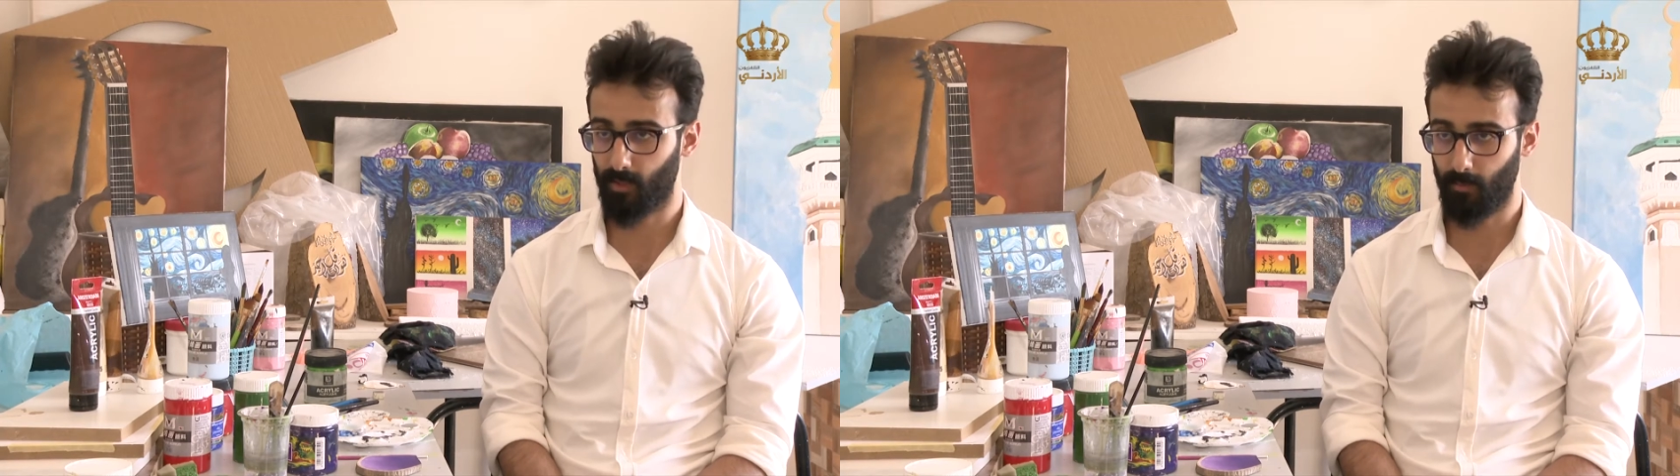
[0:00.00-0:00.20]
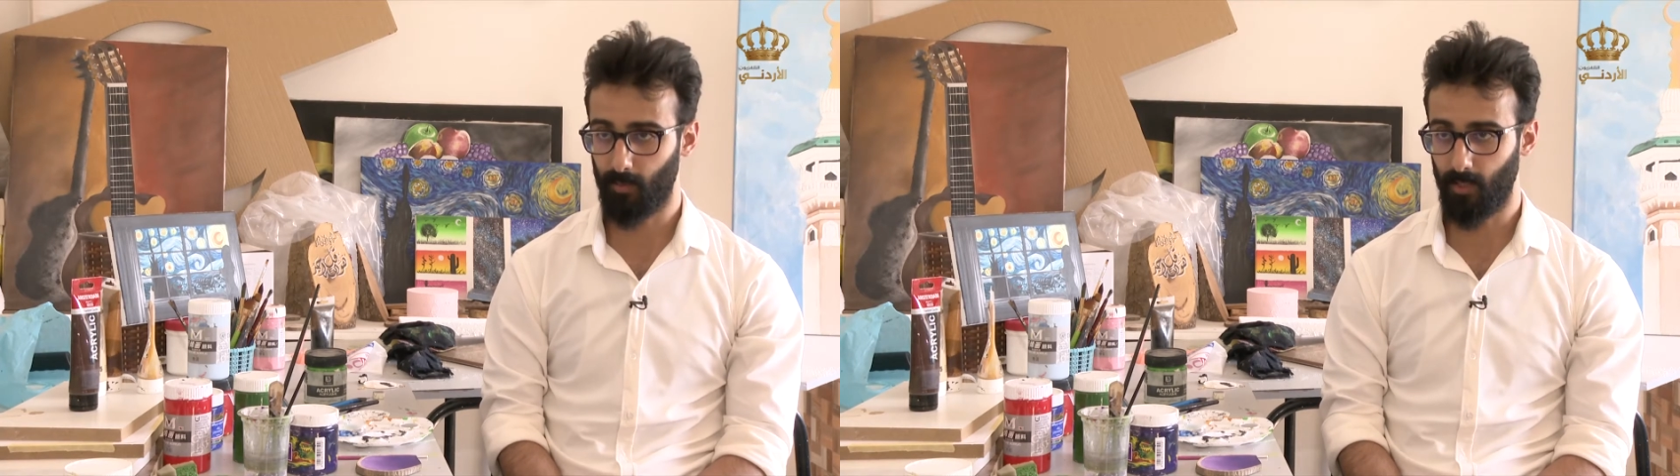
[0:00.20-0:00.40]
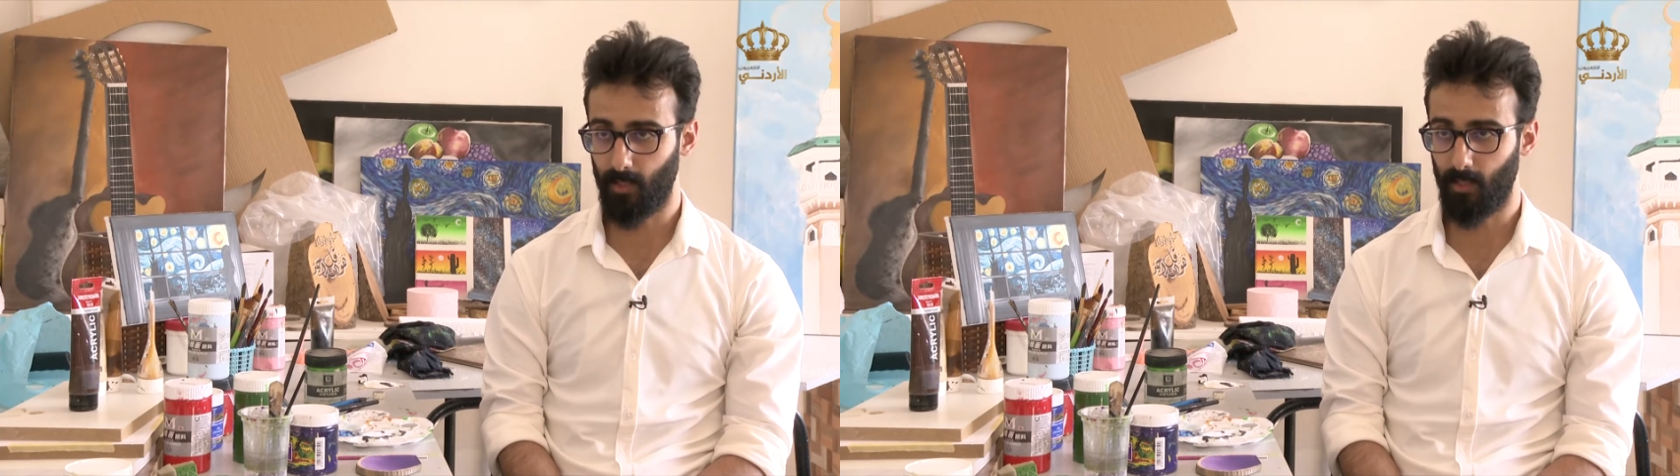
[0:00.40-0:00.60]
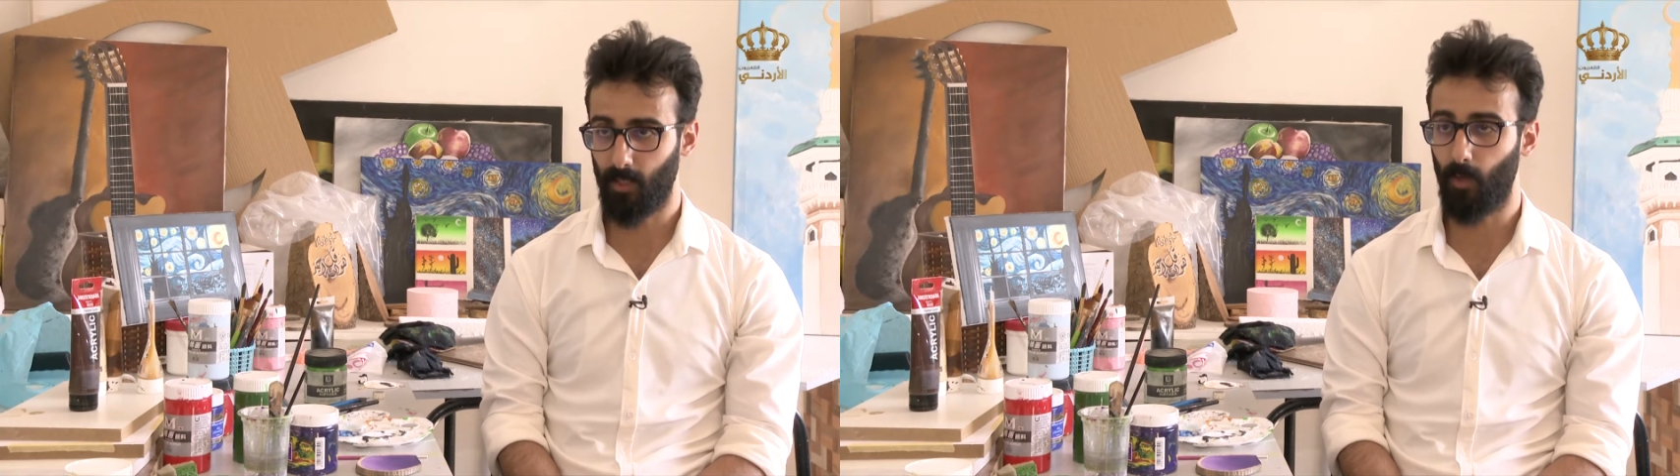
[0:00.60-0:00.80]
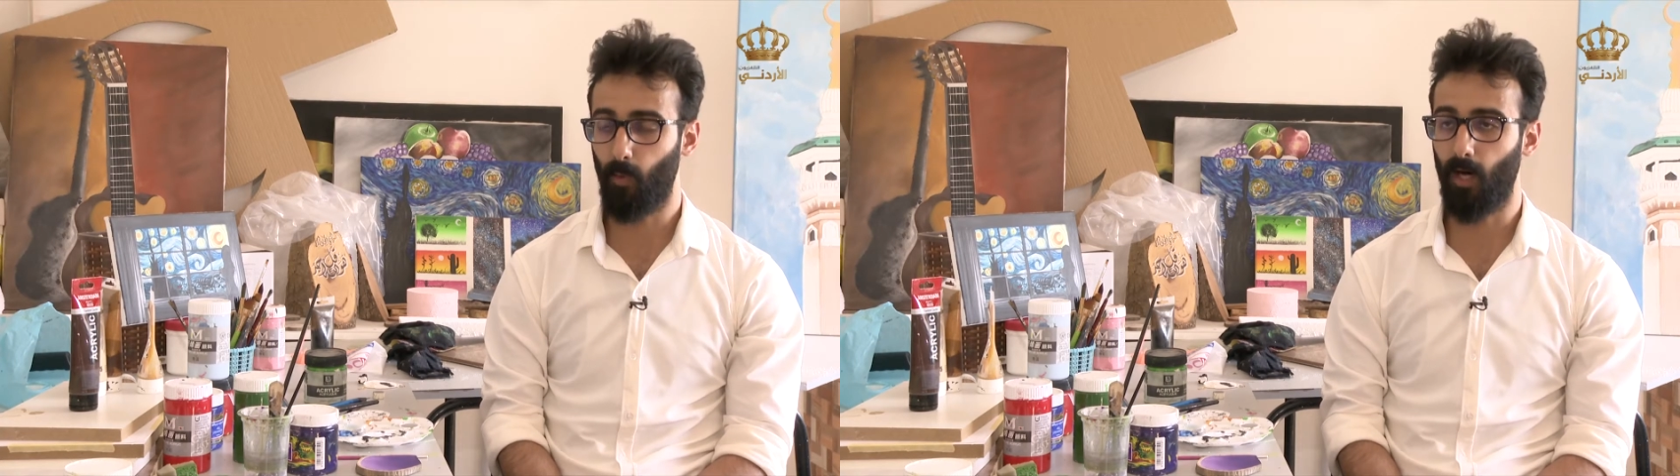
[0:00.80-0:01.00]
طبيعيه
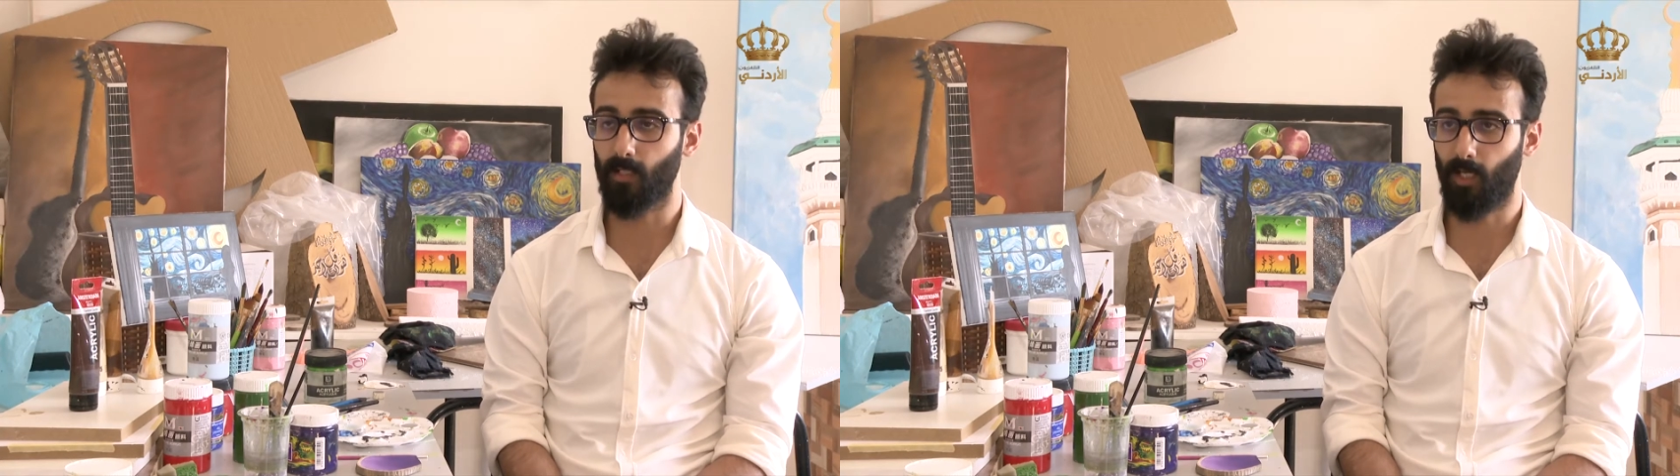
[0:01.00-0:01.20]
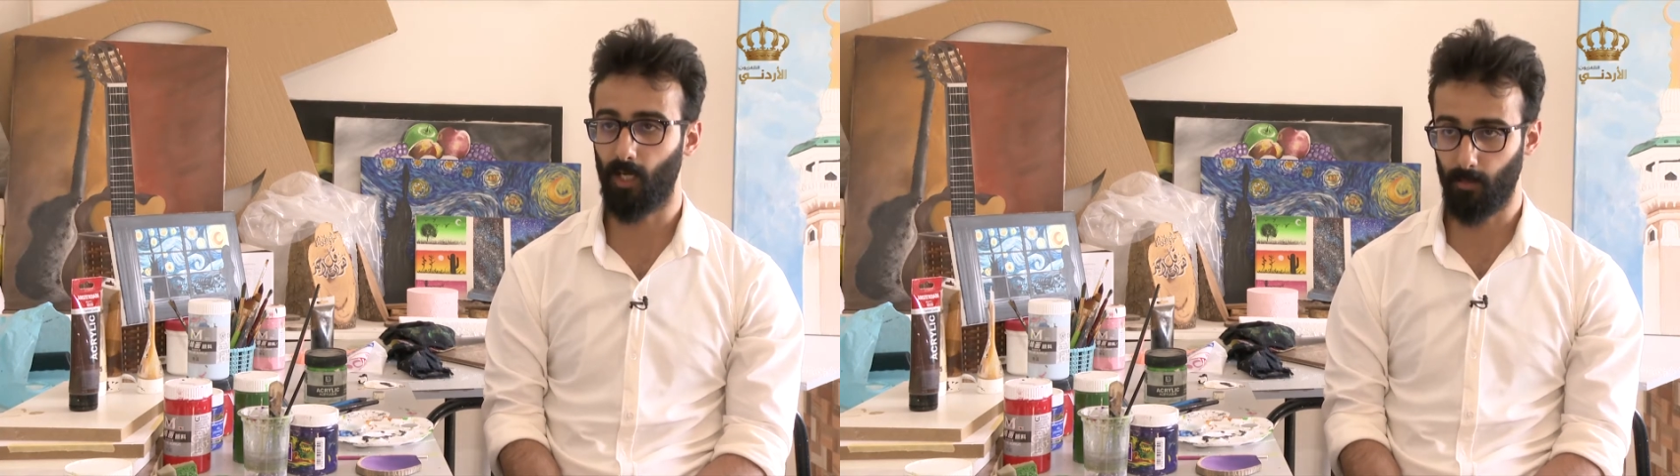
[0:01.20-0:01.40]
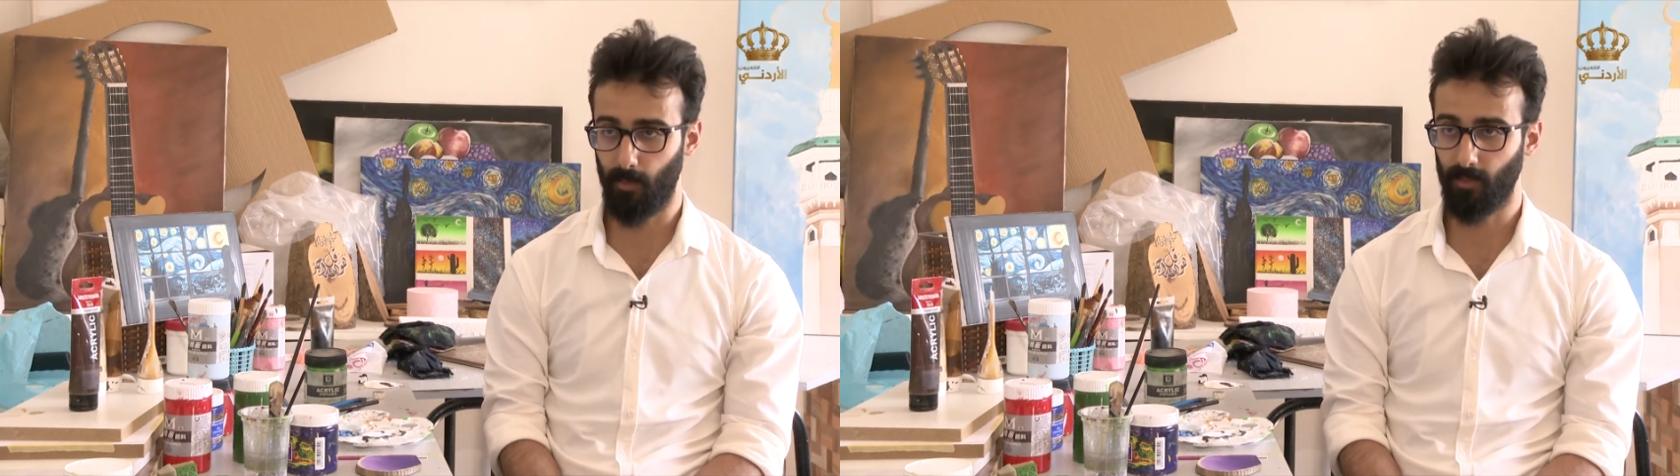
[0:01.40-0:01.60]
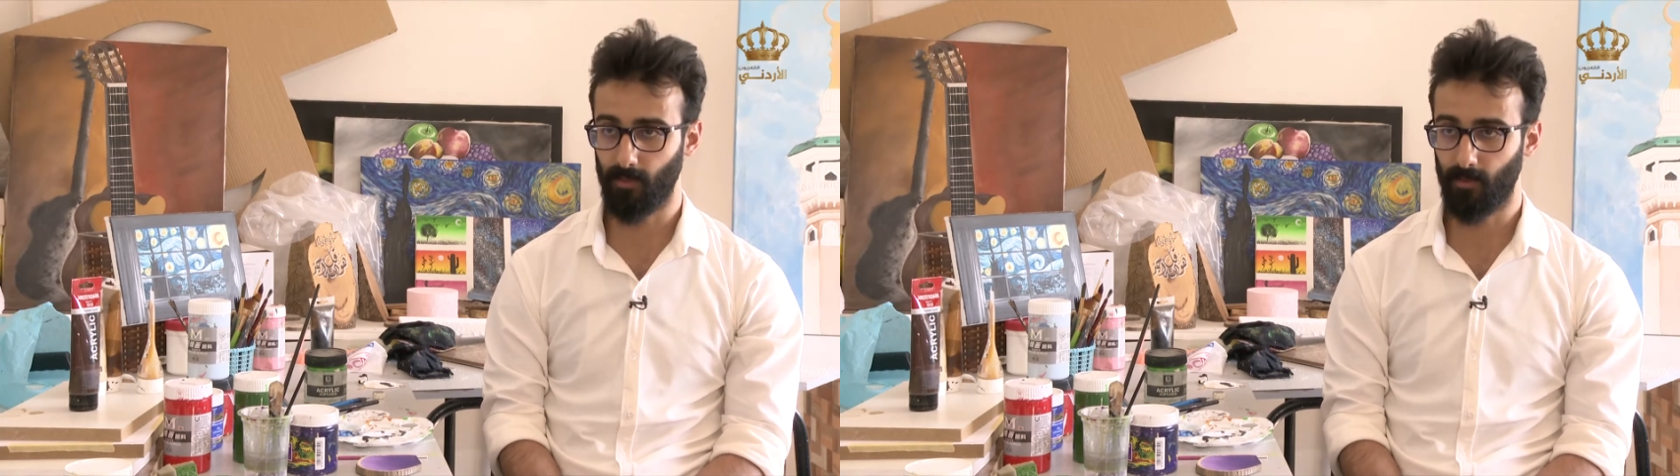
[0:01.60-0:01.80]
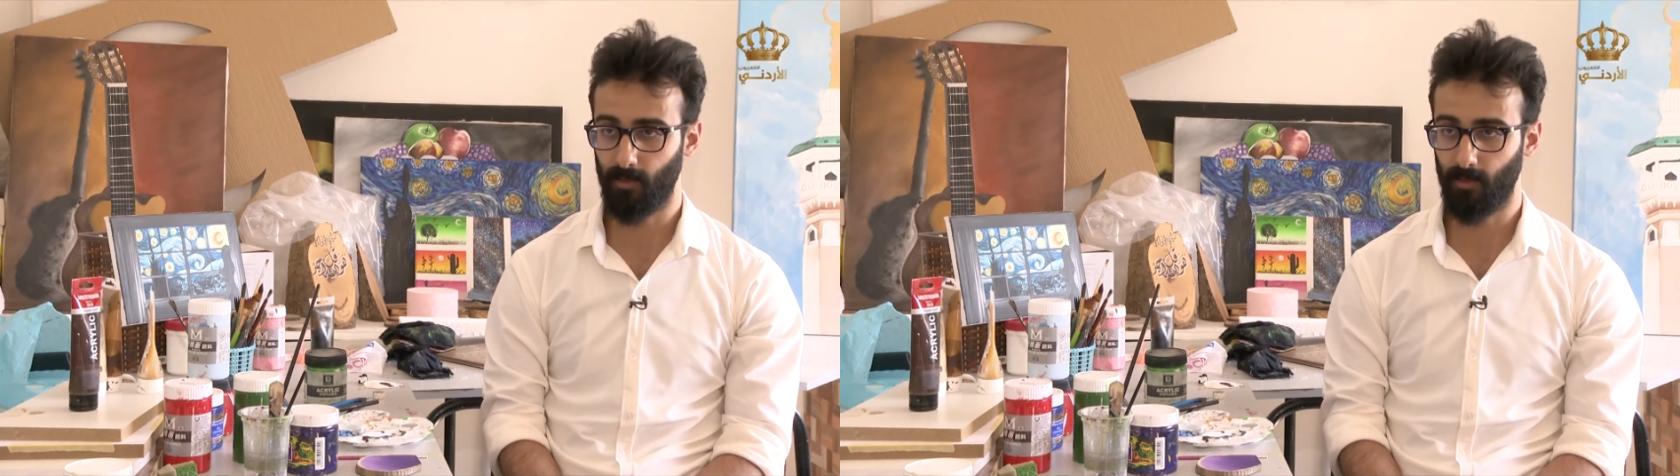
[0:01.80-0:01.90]
لوحات اكبر